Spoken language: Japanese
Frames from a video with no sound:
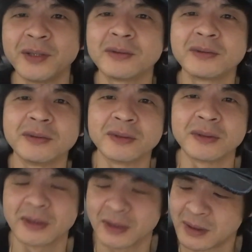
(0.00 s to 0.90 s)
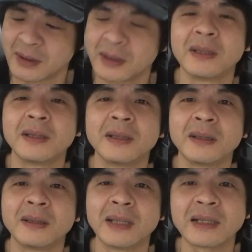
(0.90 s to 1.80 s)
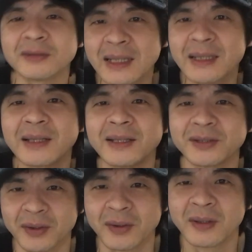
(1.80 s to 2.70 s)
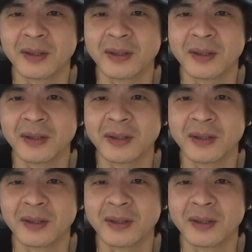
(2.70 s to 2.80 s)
ひどくなくなったんですよ。